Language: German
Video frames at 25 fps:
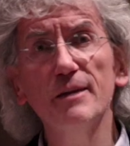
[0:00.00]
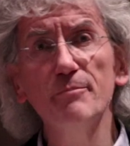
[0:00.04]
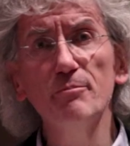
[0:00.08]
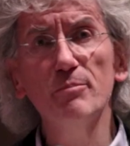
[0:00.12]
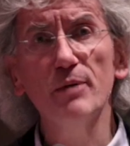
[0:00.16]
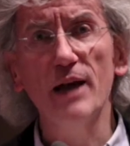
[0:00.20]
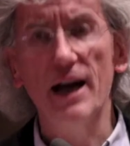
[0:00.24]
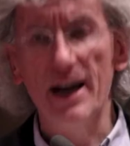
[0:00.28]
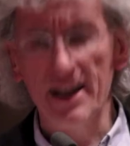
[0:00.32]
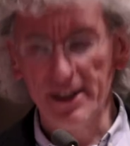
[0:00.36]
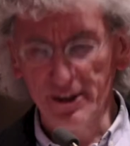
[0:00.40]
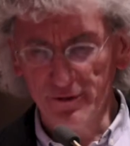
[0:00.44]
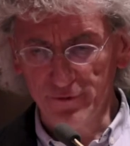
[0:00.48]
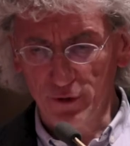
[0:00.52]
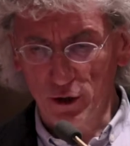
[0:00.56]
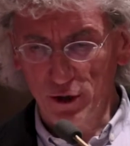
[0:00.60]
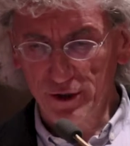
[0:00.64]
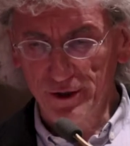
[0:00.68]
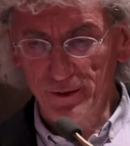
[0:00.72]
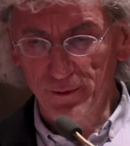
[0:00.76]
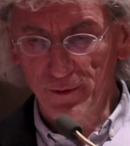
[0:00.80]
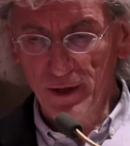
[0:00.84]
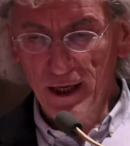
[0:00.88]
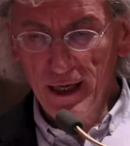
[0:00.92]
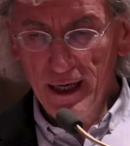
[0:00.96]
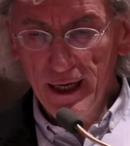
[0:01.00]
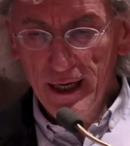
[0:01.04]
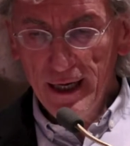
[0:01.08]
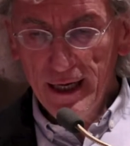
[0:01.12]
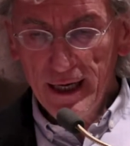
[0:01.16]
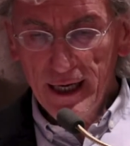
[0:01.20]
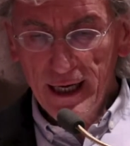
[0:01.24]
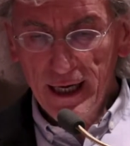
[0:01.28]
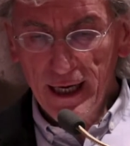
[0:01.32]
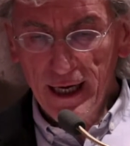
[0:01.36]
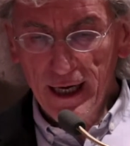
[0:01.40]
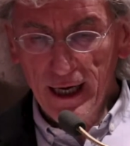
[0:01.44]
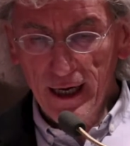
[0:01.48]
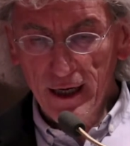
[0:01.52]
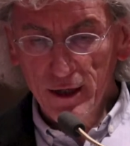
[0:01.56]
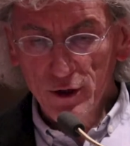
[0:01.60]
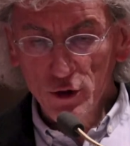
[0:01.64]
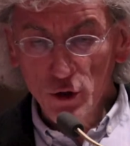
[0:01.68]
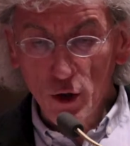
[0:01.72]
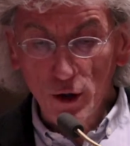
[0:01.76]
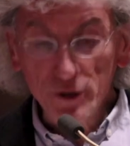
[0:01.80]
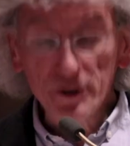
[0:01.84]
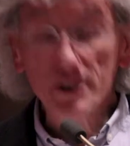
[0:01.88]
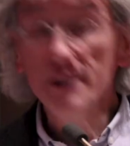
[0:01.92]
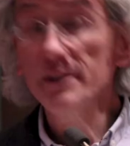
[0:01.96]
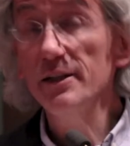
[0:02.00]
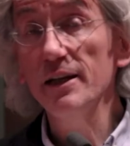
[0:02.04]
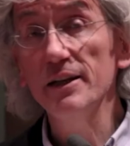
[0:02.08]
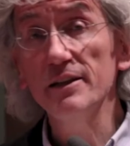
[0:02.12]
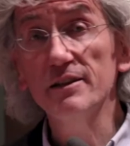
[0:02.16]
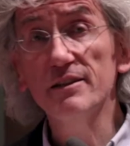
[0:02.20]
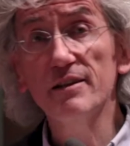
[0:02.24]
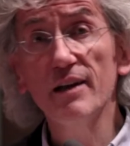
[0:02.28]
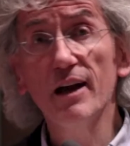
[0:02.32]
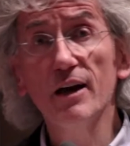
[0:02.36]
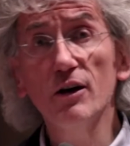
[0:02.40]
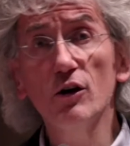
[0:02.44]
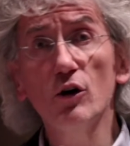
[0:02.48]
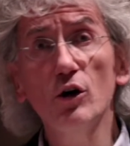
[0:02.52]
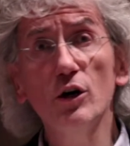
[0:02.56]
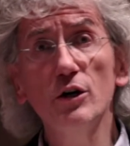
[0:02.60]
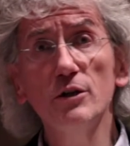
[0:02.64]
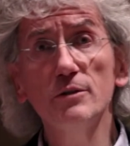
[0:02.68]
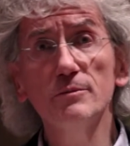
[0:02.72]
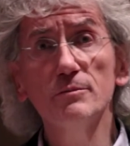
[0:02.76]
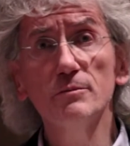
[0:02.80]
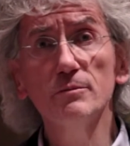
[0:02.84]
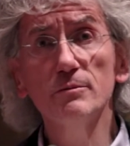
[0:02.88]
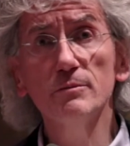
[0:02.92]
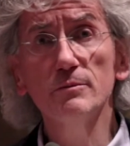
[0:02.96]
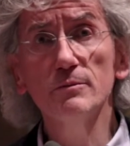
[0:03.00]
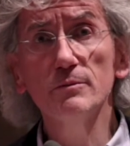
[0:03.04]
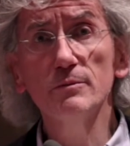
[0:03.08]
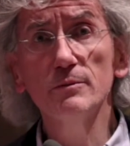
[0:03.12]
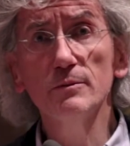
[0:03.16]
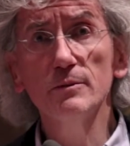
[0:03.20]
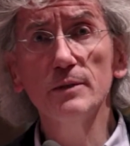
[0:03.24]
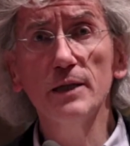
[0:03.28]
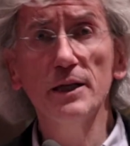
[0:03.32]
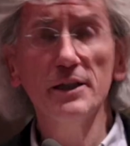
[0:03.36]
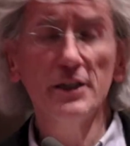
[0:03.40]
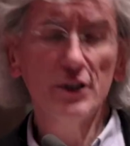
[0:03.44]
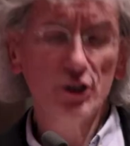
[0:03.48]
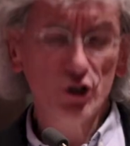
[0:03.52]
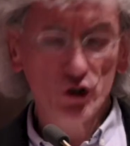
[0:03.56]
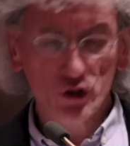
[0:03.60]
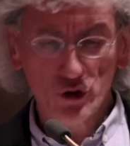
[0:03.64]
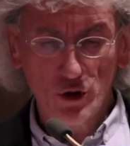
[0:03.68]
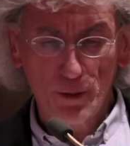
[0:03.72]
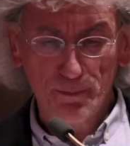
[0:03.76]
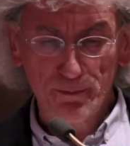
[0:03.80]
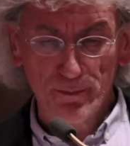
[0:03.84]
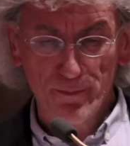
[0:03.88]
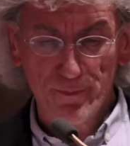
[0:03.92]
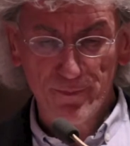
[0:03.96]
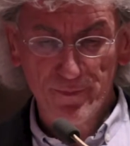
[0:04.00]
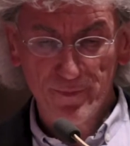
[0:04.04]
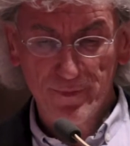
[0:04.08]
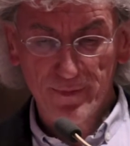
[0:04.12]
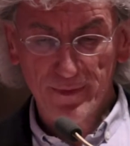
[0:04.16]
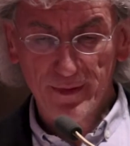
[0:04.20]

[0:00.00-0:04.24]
simpler Antworten. Er konnte den Terror ja nicht stoppen.